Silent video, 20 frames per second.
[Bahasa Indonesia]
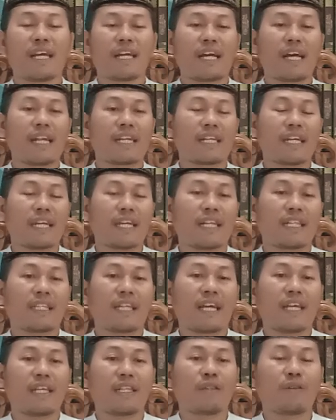Karena
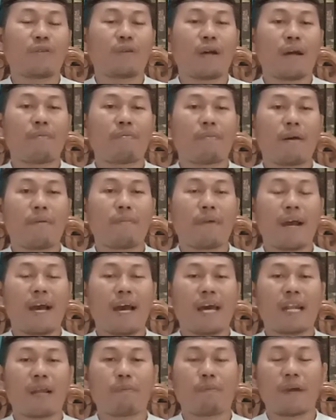kita itu apa
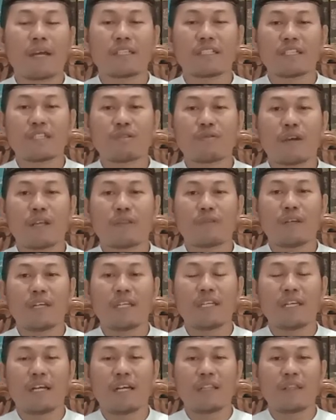mengharapkan sesuatu.
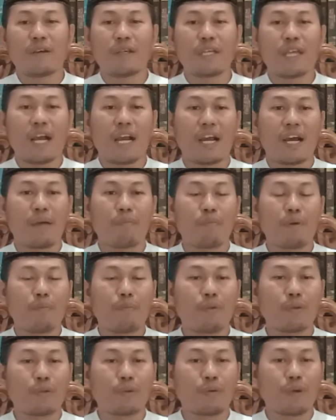Ini Allah yang nggak
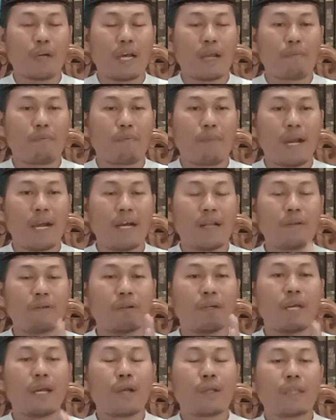membutuhkan
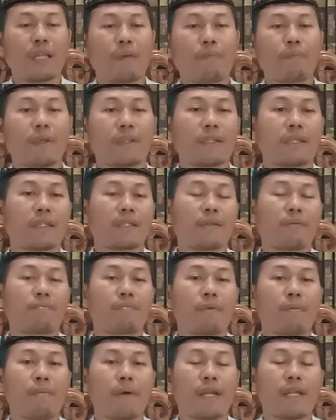makhluk tapi
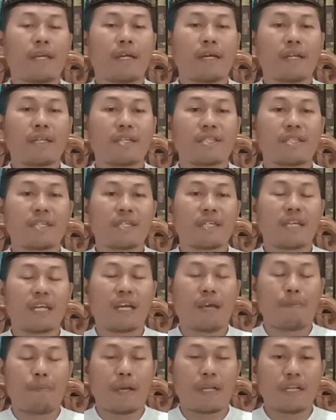tetap memberi rezeki
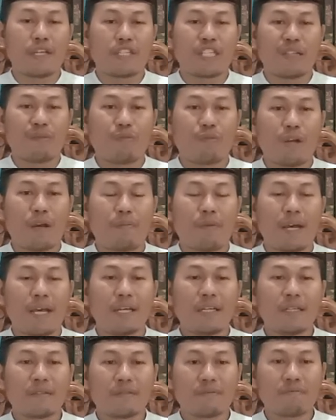kepada semua
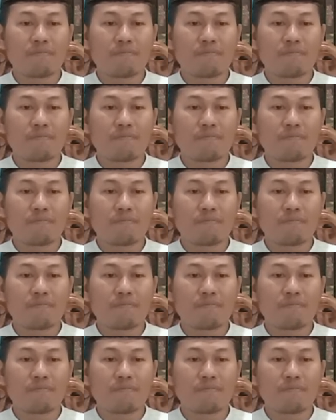ma.